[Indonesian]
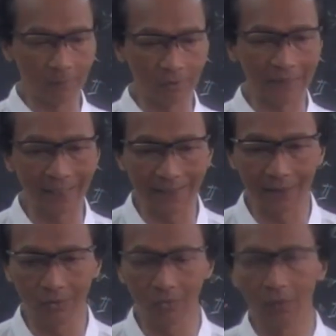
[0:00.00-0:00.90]
mutakhir
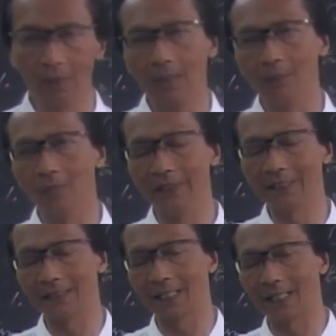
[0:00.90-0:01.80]
itu boleh
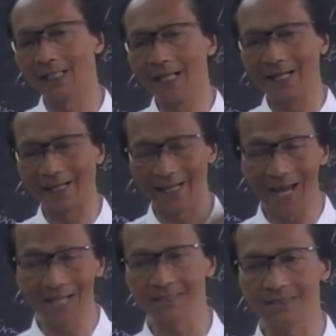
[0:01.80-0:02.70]
dikatakan
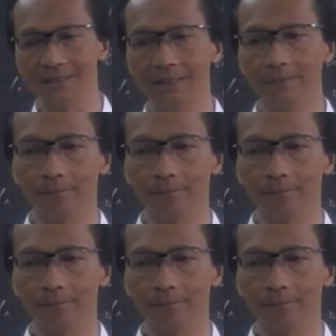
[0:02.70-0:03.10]
reaksi